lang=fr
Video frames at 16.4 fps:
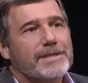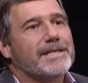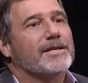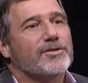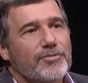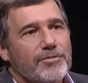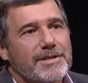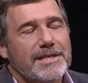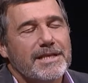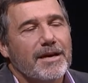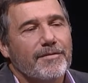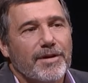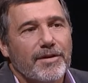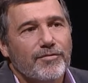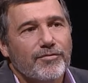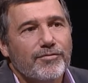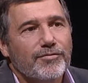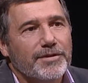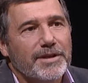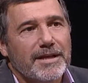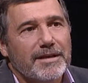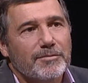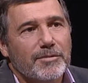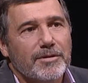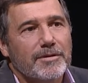s'associer avec vous
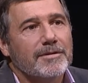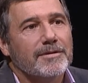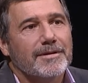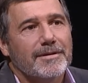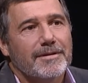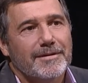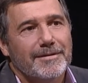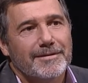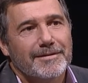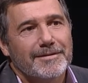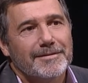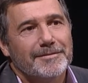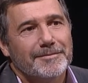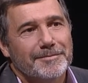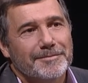finalement Ah ben si, si,